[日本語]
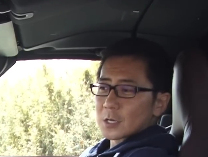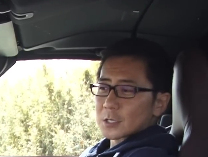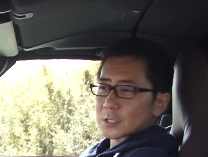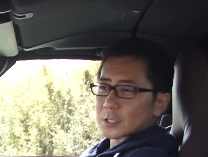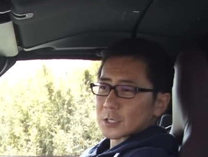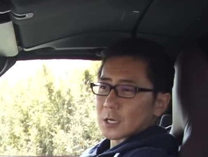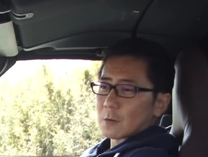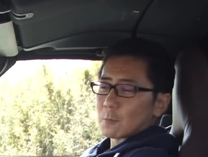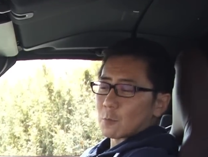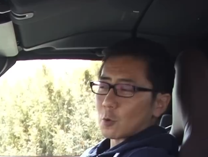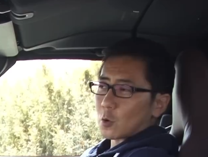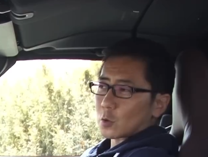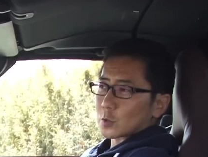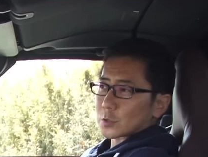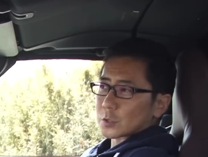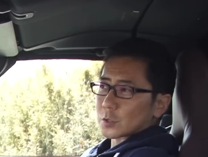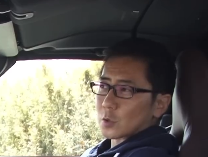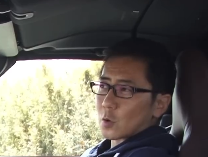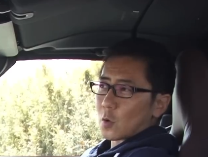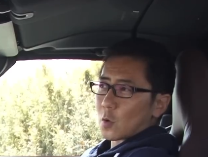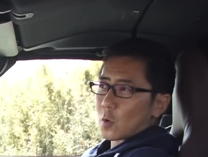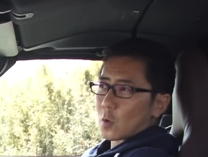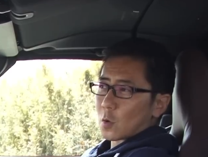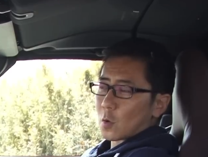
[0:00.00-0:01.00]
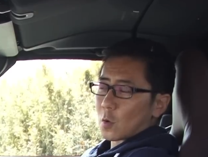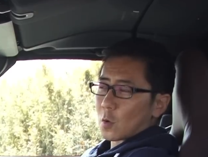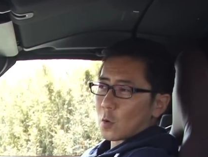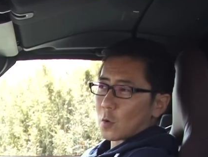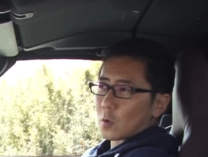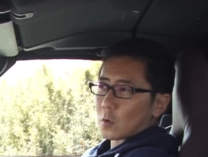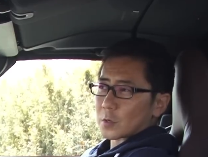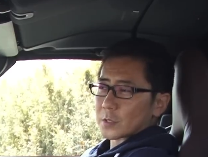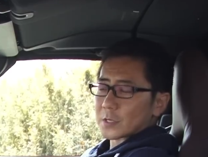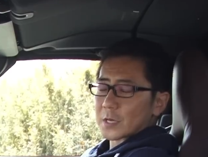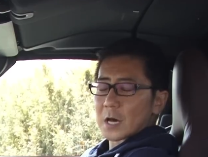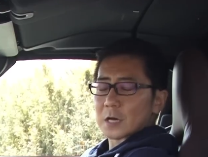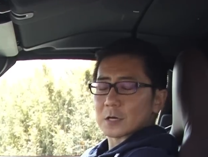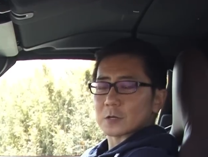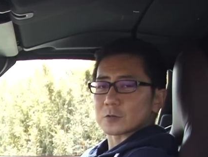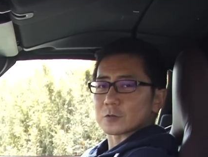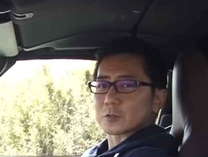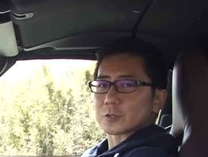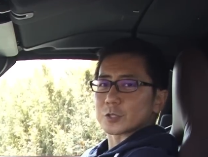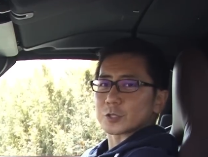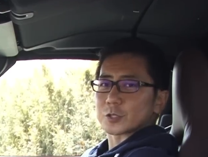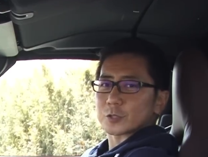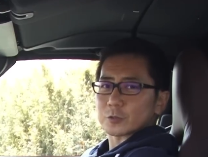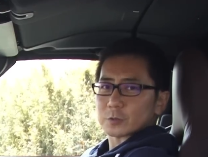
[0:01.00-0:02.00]
しかも走行
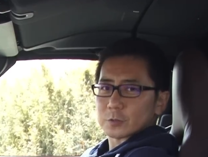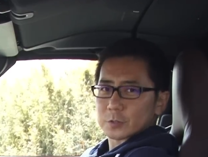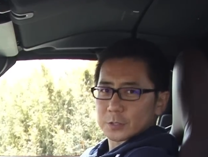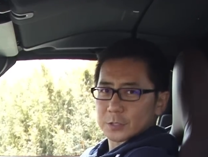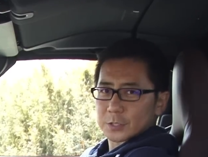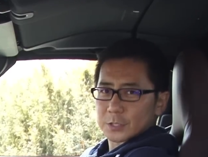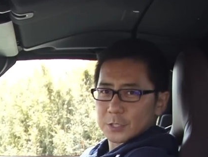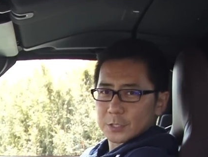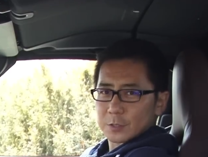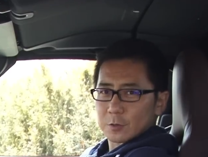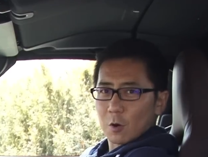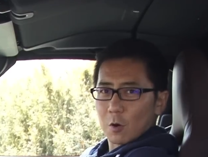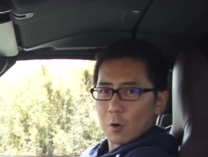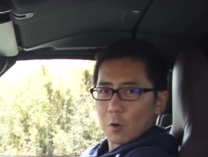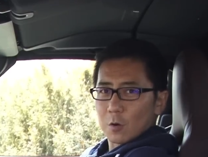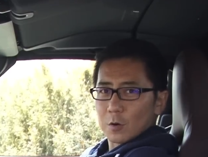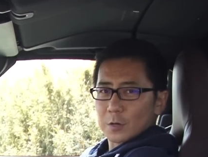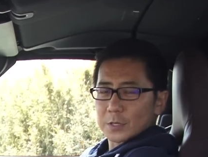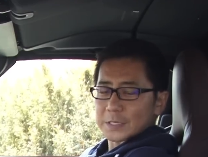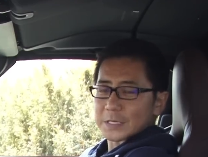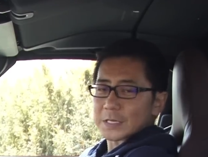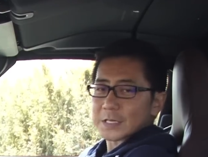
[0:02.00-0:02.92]
約10キロ